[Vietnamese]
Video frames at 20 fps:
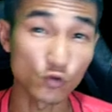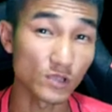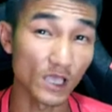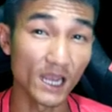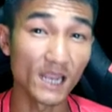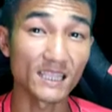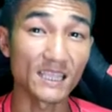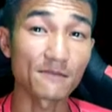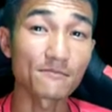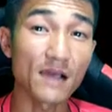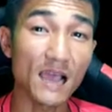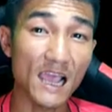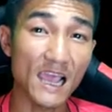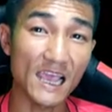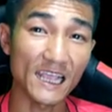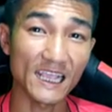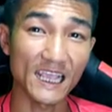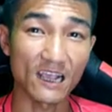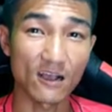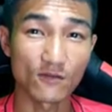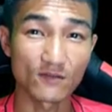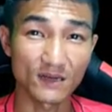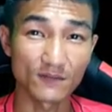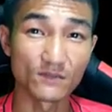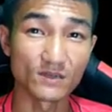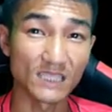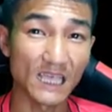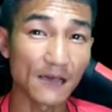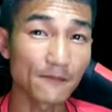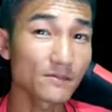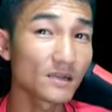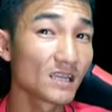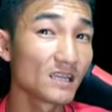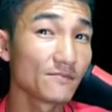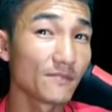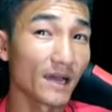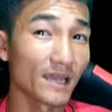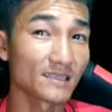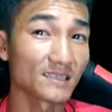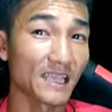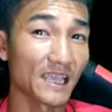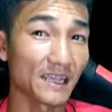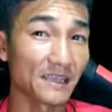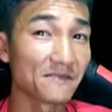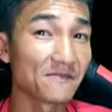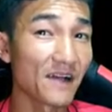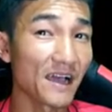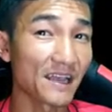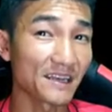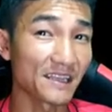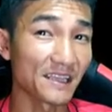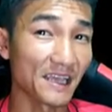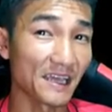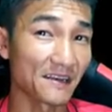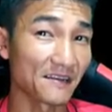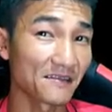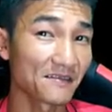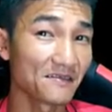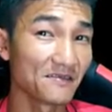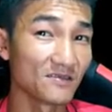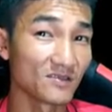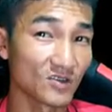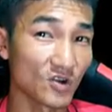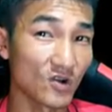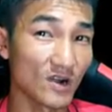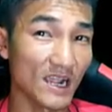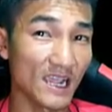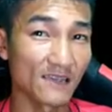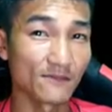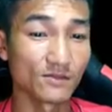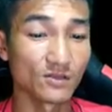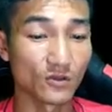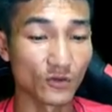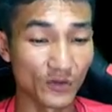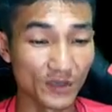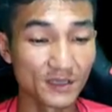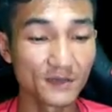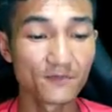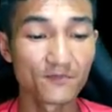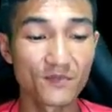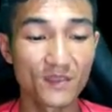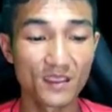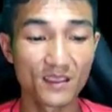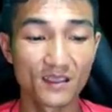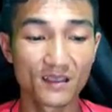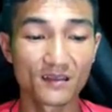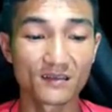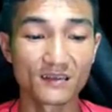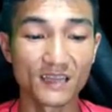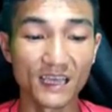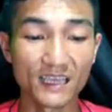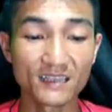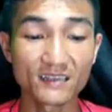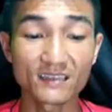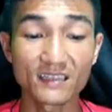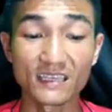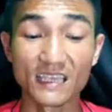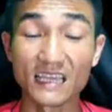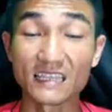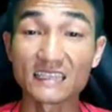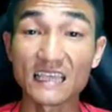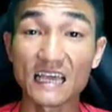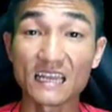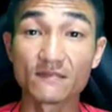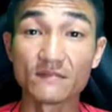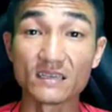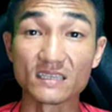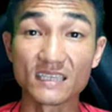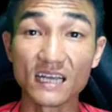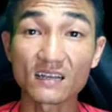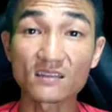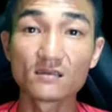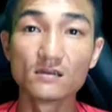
cụ thể là tháng 3 2018 khi mà anh chàng Ivan này ảnh vừa tròn 20 tuổi đấy thì anh ta đã bị chấn